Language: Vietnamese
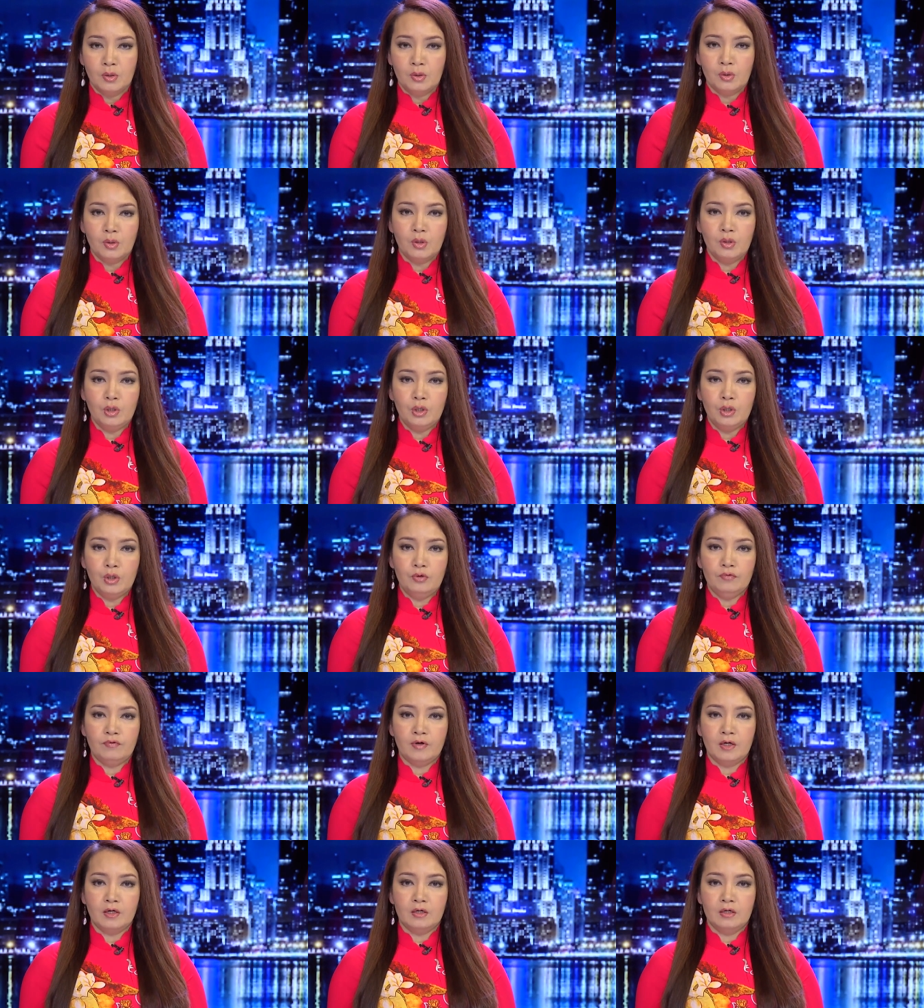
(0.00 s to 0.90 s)
Cô Lưu
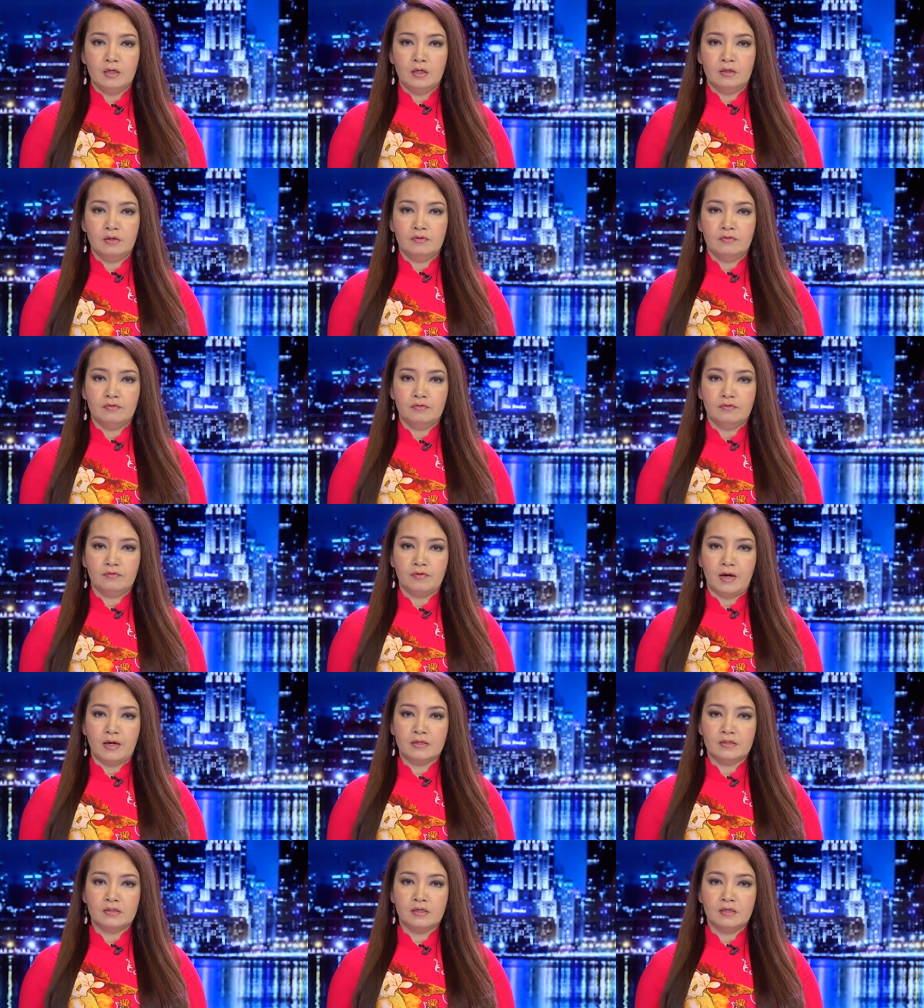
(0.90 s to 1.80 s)
và người
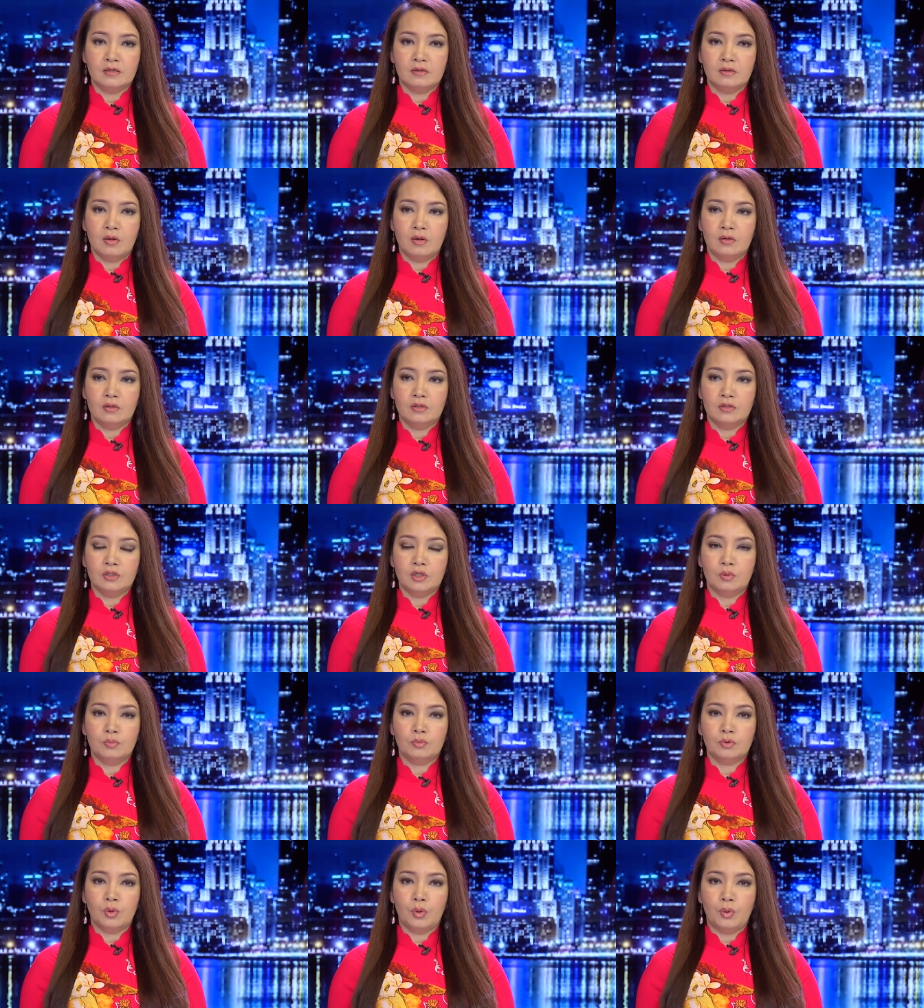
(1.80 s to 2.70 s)
phải sinh con
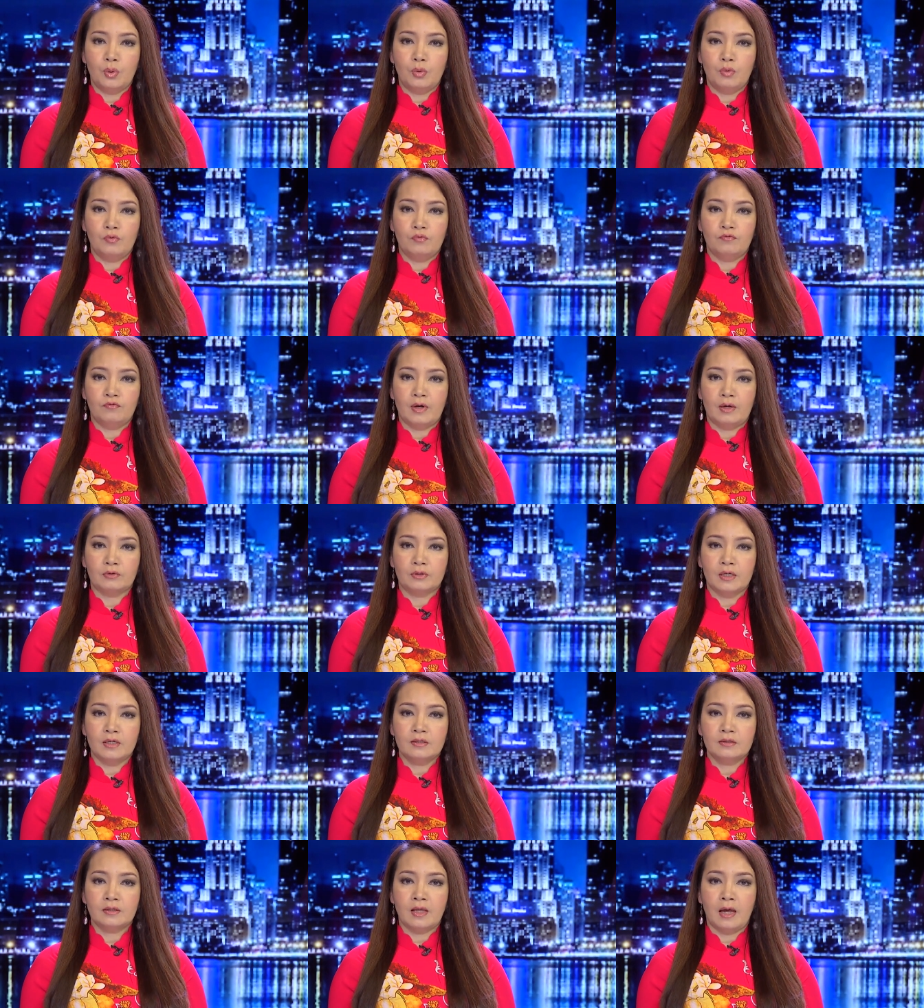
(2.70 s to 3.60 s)
trong tù vào
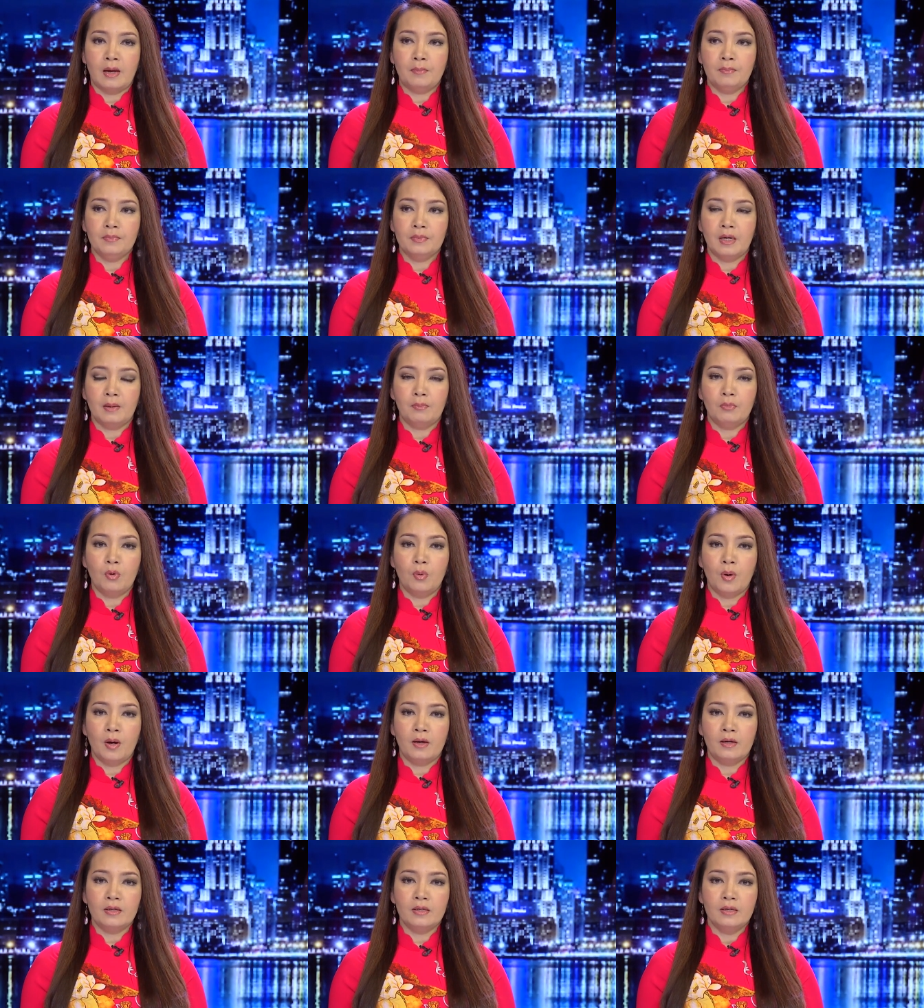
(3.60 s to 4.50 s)
tháng 8 năm
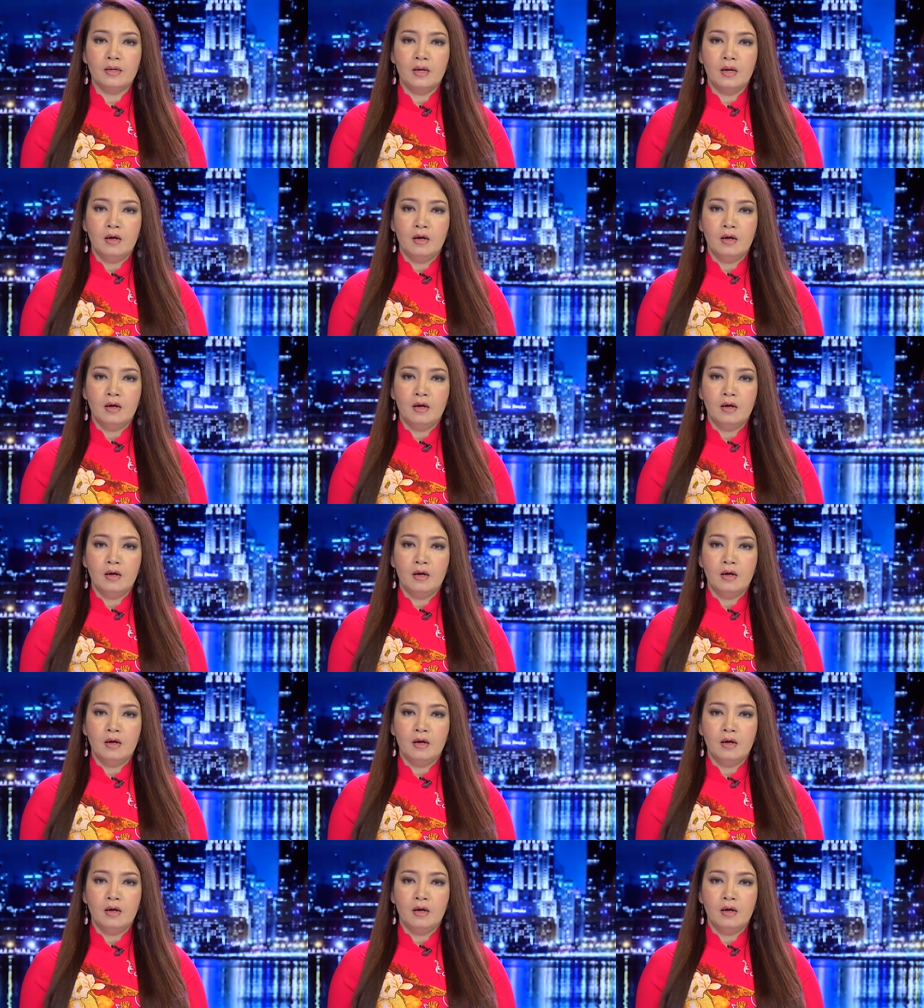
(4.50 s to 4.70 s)
ngoái